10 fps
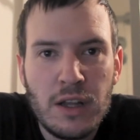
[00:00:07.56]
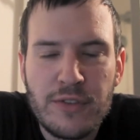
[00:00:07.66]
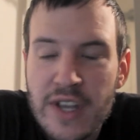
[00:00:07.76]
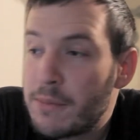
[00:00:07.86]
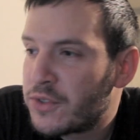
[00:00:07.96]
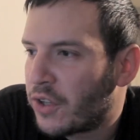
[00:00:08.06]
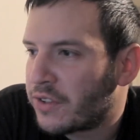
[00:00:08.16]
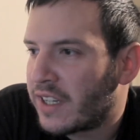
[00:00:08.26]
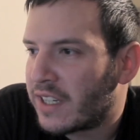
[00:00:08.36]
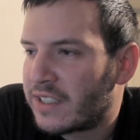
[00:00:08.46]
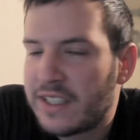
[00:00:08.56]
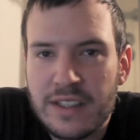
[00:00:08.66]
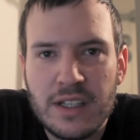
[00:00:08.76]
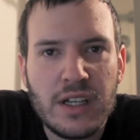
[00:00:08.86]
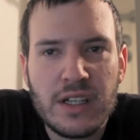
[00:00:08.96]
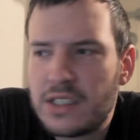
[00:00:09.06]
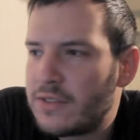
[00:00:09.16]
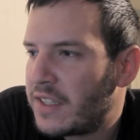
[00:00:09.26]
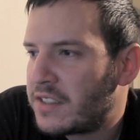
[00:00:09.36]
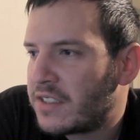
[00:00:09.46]
Wir haben Sonntag, den äh,
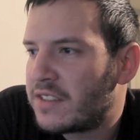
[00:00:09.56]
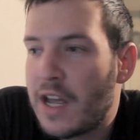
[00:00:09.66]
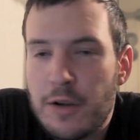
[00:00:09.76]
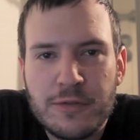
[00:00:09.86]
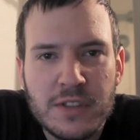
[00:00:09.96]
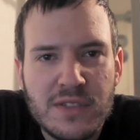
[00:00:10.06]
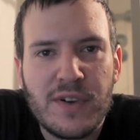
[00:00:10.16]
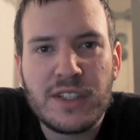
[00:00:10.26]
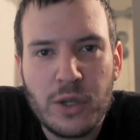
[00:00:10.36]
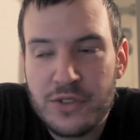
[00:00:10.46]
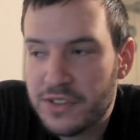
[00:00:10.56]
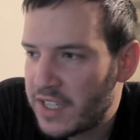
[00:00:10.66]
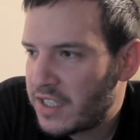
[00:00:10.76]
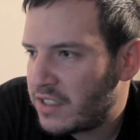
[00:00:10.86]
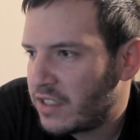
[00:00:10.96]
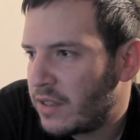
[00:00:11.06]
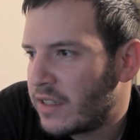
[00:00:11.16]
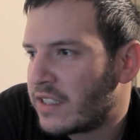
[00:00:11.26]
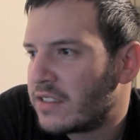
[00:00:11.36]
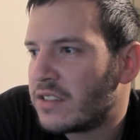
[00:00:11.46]
20.11.2016.
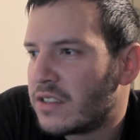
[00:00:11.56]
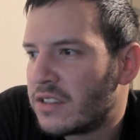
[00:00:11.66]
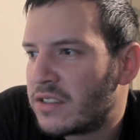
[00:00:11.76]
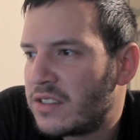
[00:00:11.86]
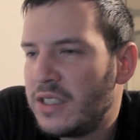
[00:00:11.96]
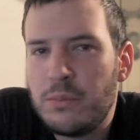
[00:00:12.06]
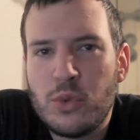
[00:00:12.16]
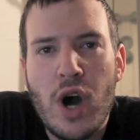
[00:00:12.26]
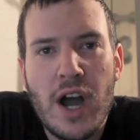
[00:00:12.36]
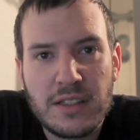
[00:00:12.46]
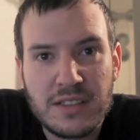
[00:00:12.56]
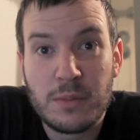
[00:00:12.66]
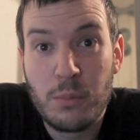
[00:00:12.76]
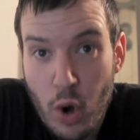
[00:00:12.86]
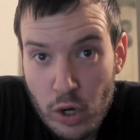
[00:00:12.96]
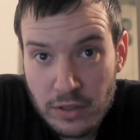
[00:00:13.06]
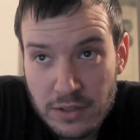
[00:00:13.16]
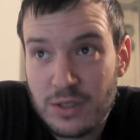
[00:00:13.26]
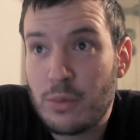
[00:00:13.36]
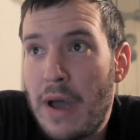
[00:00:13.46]
Es ist 7.18 Uhr
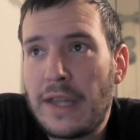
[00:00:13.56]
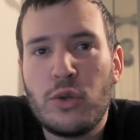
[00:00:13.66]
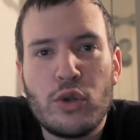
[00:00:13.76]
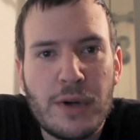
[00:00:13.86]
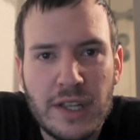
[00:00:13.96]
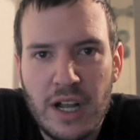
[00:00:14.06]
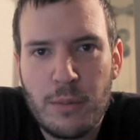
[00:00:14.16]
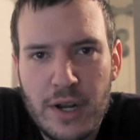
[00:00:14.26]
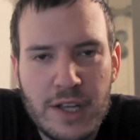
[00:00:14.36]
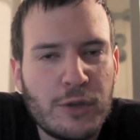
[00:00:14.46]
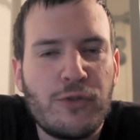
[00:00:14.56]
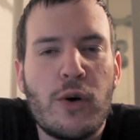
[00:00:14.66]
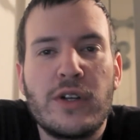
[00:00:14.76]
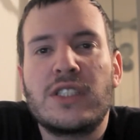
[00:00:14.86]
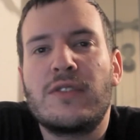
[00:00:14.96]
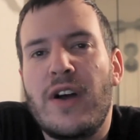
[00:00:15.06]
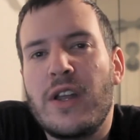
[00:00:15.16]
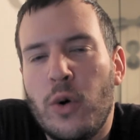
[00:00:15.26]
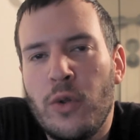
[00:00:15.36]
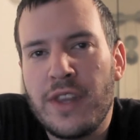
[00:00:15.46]
morgens und mein YouTube-Kanal Burner hat
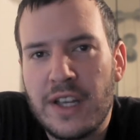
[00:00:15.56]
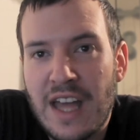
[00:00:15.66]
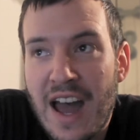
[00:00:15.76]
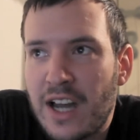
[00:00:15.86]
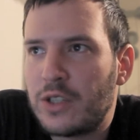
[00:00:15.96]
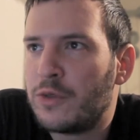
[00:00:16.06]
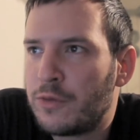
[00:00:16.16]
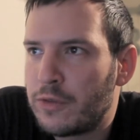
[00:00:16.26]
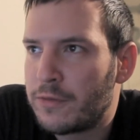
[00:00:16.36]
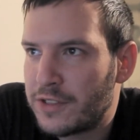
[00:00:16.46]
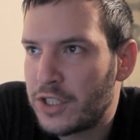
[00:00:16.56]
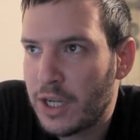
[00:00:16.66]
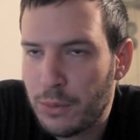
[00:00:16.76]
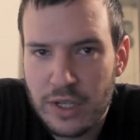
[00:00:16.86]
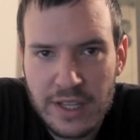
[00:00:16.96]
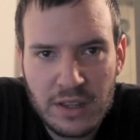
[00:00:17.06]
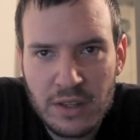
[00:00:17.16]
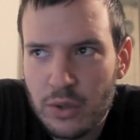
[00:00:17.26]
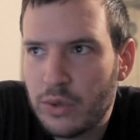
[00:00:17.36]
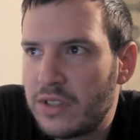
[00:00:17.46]
258
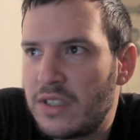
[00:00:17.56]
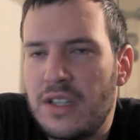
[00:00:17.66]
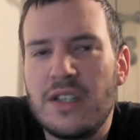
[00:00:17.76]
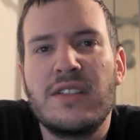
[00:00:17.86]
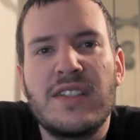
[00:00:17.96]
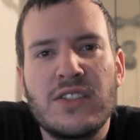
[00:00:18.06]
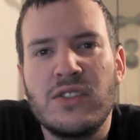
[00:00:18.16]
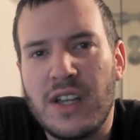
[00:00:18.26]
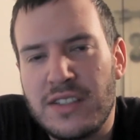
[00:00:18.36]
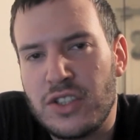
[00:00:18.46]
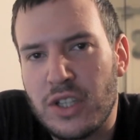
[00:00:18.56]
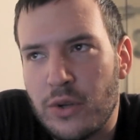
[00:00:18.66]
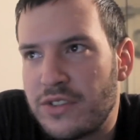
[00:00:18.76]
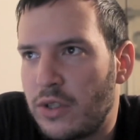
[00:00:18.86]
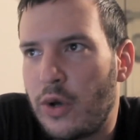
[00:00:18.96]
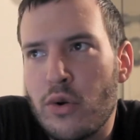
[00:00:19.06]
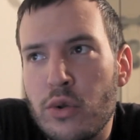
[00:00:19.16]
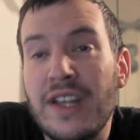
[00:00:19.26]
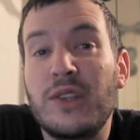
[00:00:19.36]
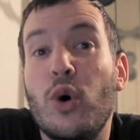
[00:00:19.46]
Abonnenten und äh,
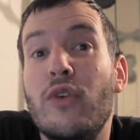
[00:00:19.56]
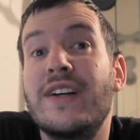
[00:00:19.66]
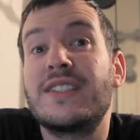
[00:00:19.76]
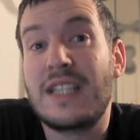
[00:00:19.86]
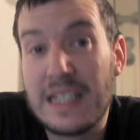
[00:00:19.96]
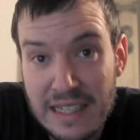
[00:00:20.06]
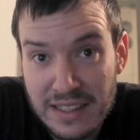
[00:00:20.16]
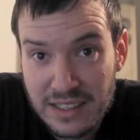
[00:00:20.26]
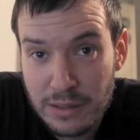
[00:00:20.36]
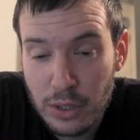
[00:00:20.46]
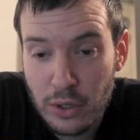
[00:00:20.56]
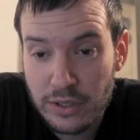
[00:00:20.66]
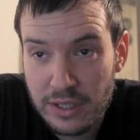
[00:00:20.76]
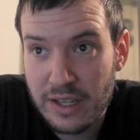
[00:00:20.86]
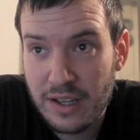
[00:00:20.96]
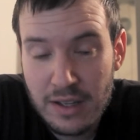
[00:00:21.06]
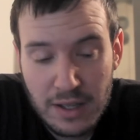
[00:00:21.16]
36.900 noch was Klicks, liebe Leute, ja.